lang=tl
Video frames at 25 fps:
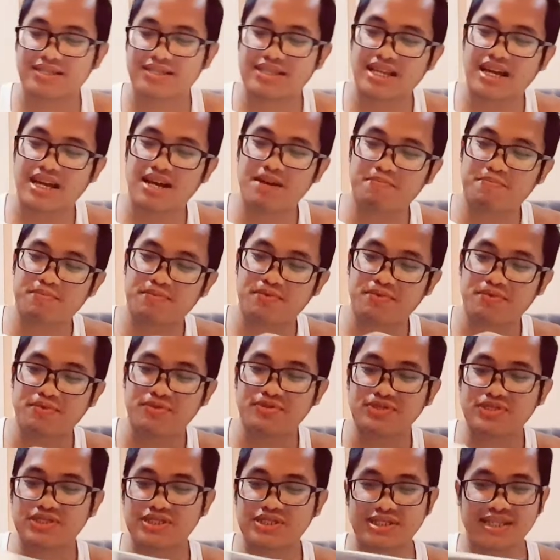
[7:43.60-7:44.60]
Tapos,
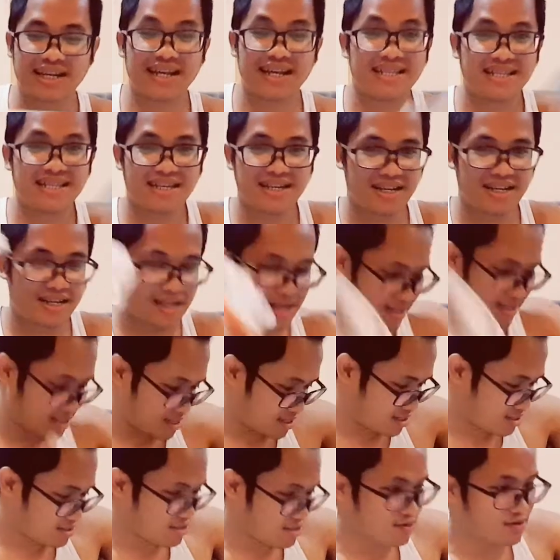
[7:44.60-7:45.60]
try na rin natin
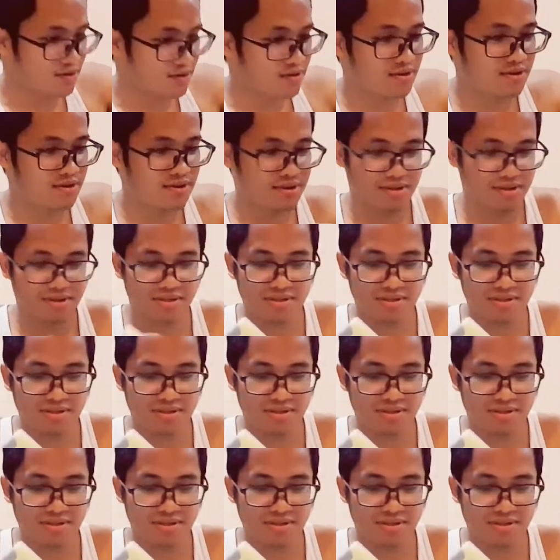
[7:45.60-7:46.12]
tong